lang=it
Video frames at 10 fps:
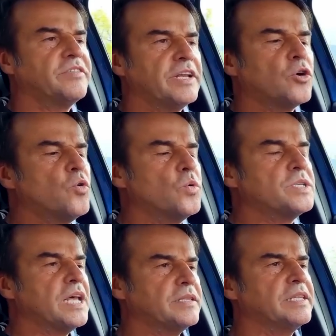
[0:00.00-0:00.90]
viene
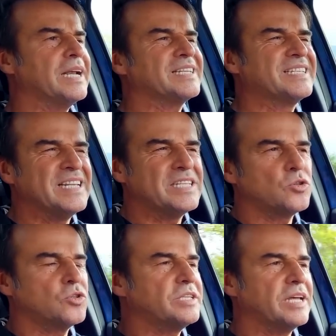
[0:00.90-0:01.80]
conquistati dalla
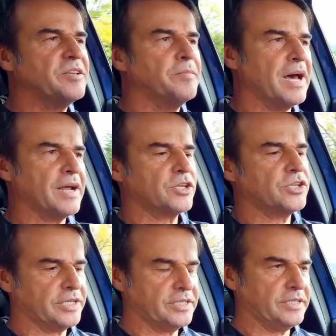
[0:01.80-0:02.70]
silenziosità di
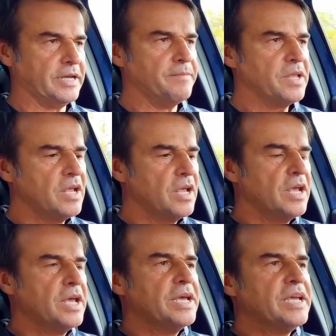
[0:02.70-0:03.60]
marcia che si ha.
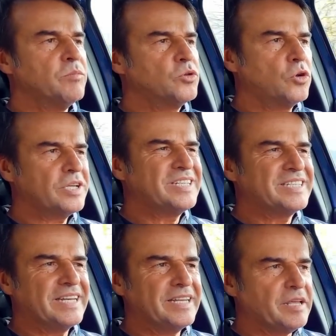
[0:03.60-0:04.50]
Il motore si
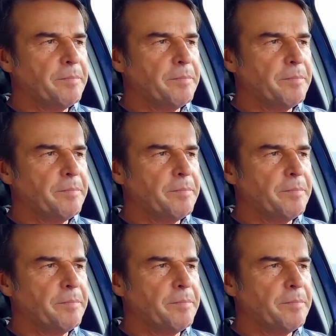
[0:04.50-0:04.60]
sente